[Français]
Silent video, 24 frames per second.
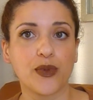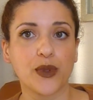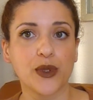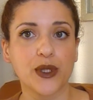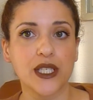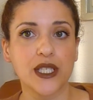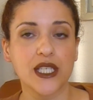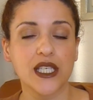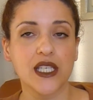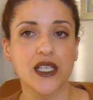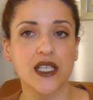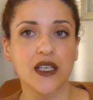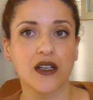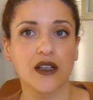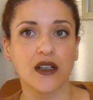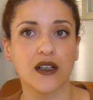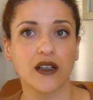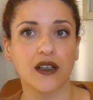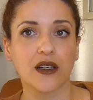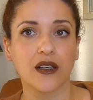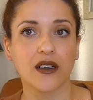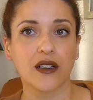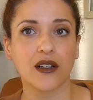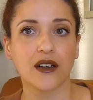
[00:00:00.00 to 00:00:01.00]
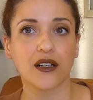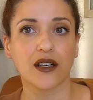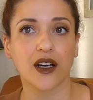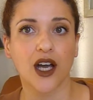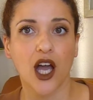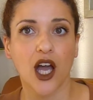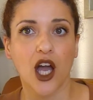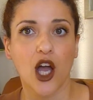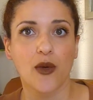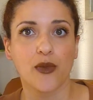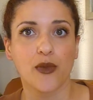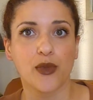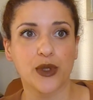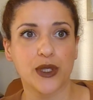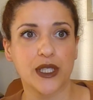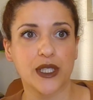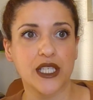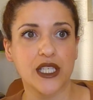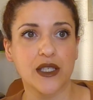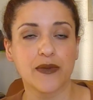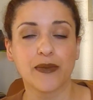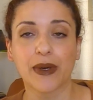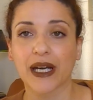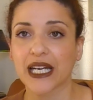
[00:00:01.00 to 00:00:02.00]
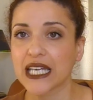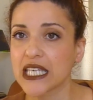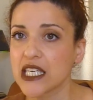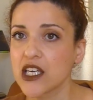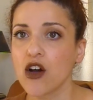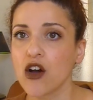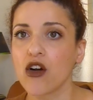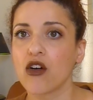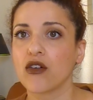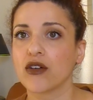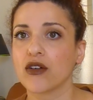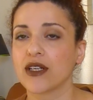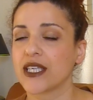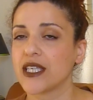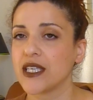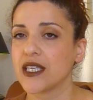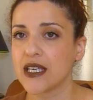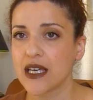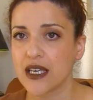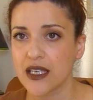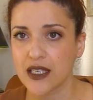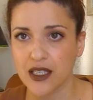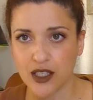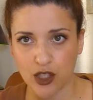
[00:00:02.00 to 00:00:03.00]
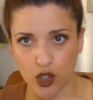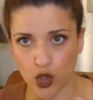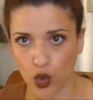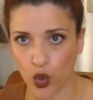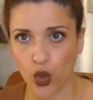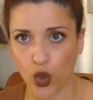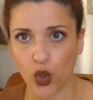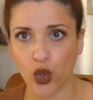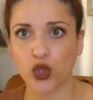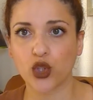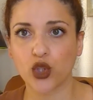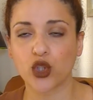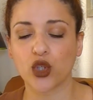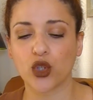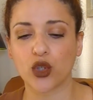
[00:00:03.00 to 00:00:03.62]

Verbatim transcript: petit, petit brillant qui est saute.